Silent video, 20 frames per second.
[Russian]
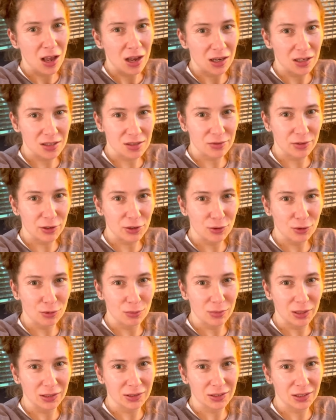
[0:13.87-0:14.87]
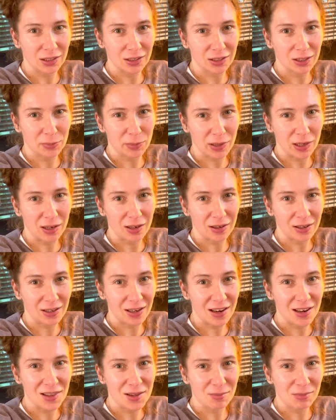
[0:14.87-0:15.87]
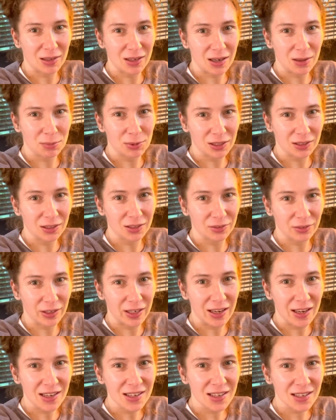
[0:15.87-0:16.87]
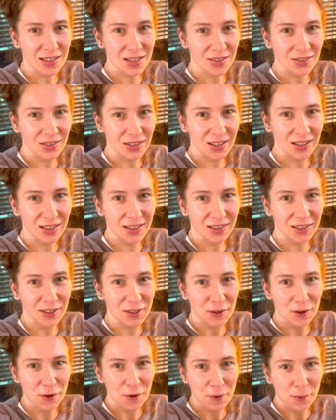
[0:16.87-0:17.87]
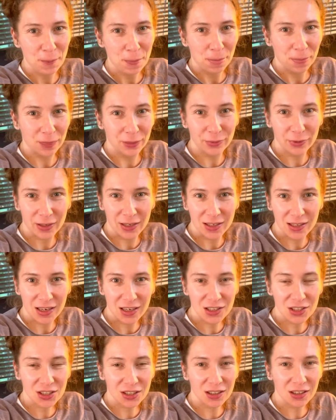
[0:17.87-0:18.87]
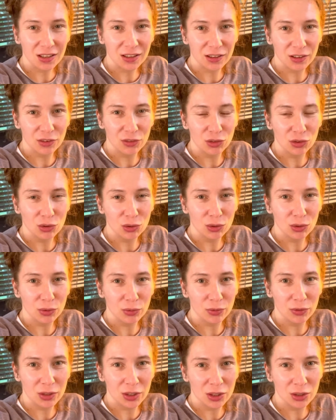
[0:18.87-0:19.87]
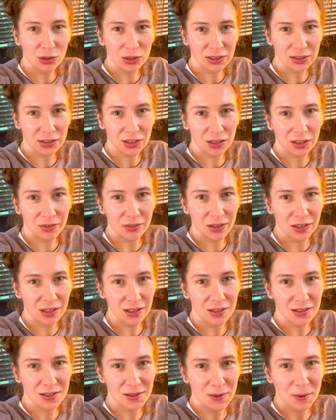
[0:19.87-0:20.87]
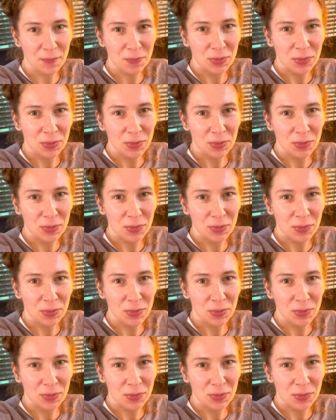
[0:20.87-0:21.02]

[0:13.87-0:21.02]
о своем экстракорпоральном оплодотворении, о своих двойняшках, но видео остановились.